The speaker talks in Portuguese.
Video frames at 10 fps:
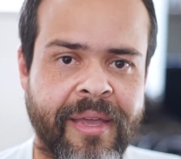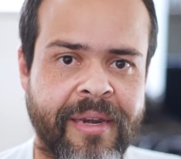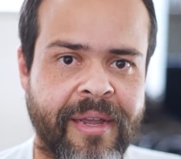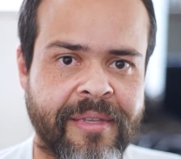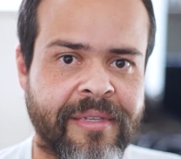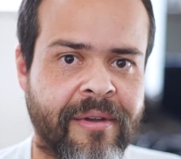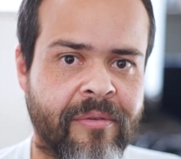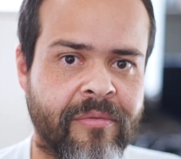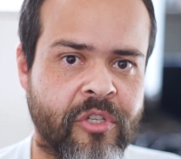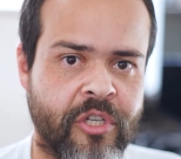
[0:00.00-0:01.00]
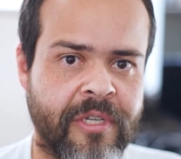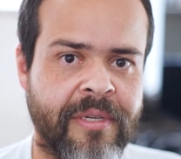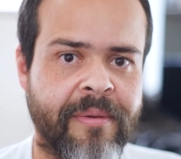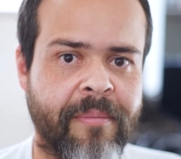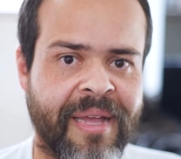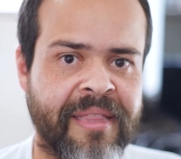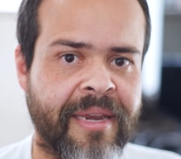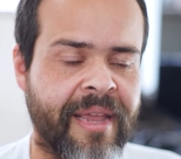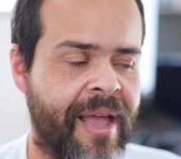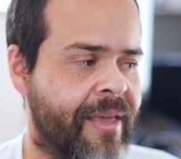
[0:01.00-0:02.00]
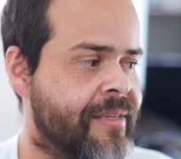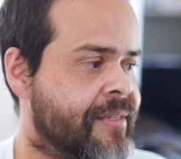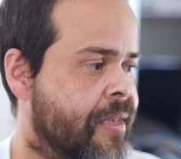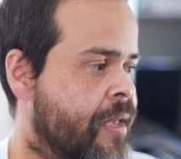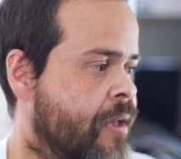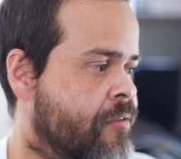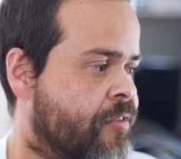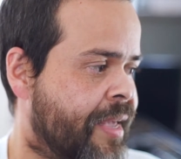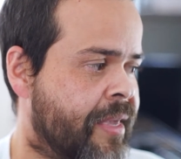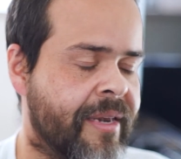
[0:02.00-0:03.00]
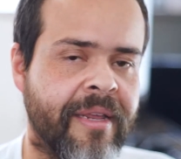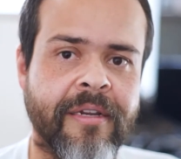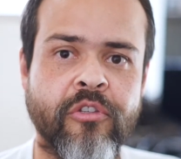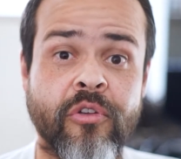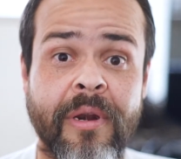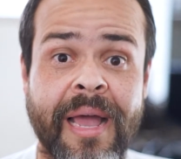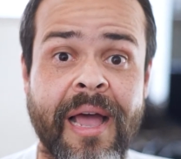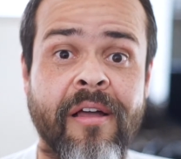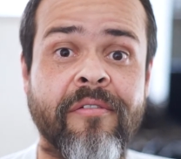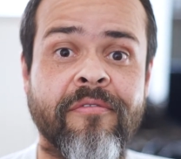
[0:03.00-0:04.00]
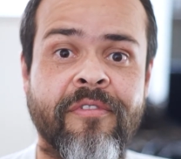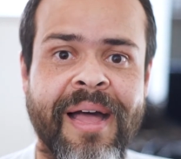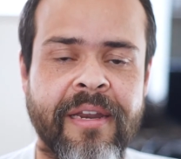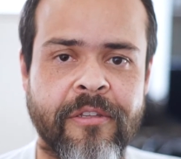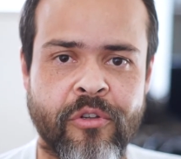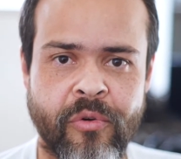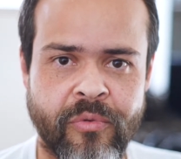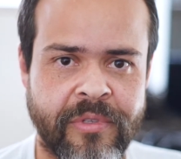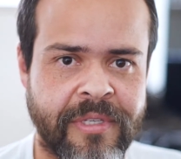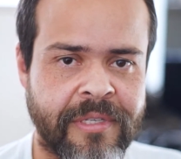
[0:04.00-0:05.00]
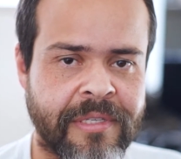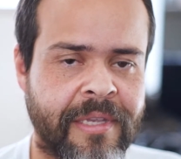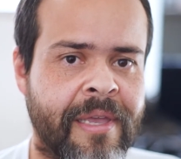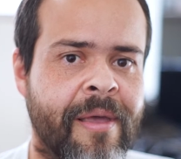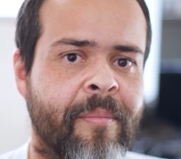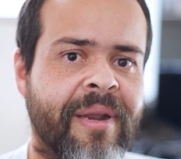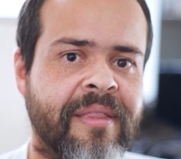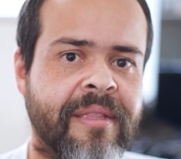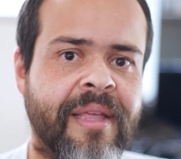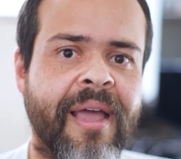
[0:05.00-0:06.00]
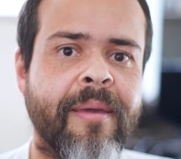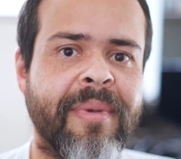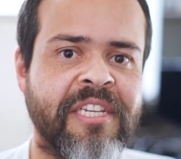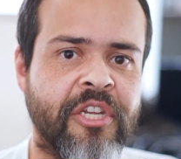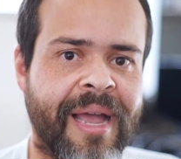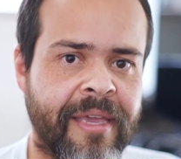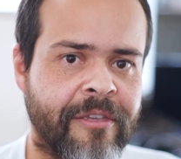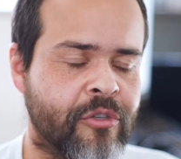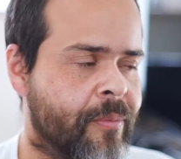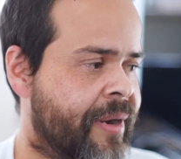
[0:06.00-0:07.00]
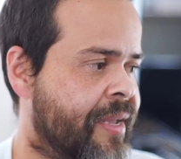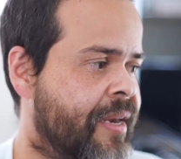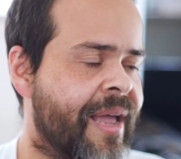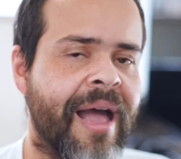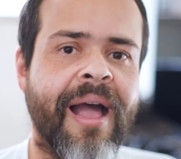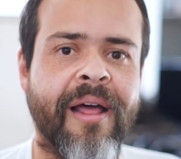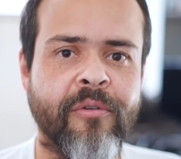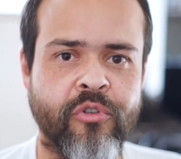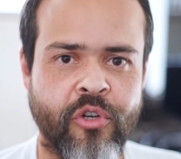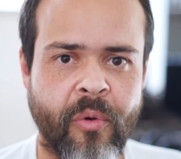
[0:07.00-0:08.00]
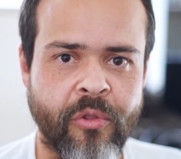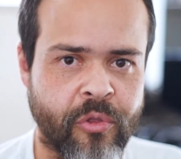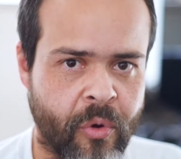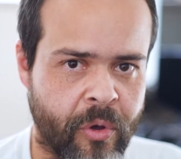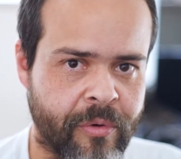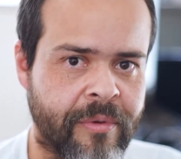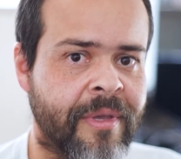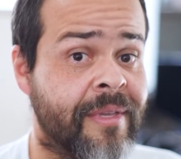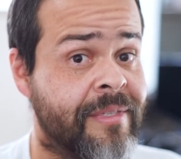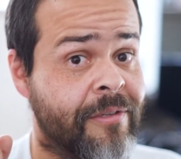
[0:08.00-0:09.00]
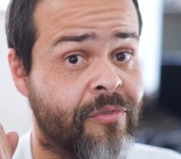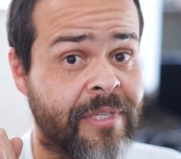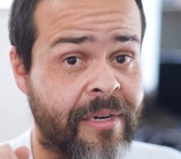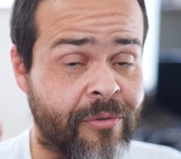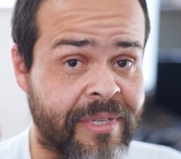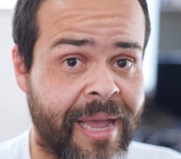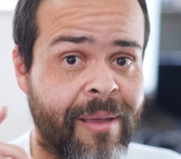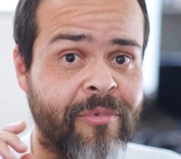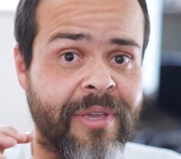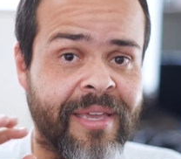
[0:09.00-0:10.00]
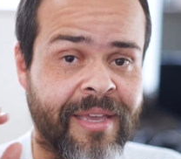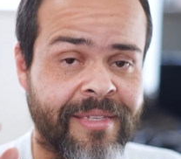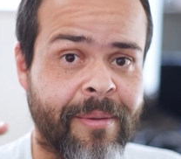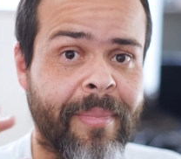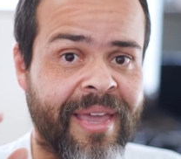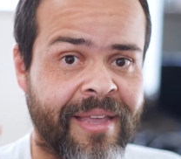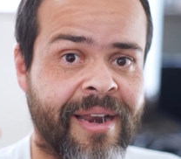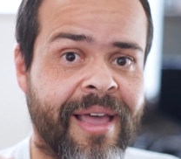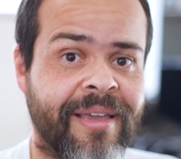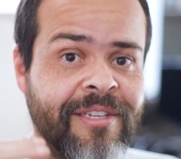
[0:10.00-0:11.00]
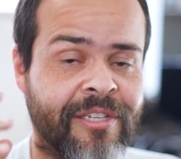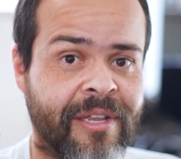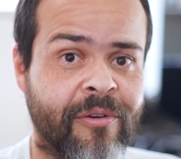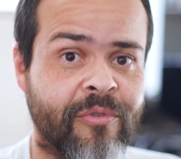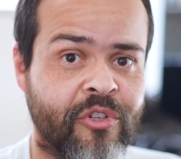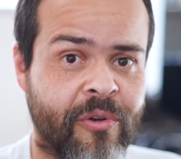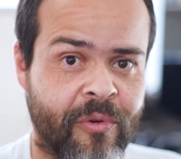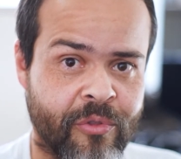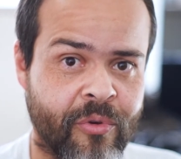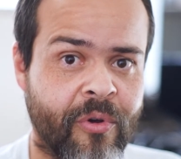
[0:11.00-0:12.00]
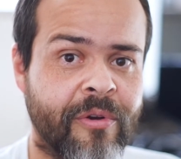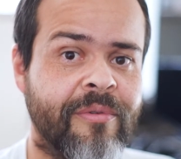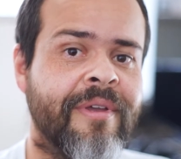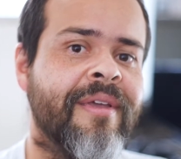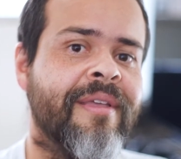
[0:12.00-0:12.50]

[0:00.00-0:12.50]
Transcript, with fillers: criação de materiais vai querer adicionar várias luzes para tentar remediar isso, para criar a luz de contorno. Se você não sabe o que é essa backlight, essa luz de contorno,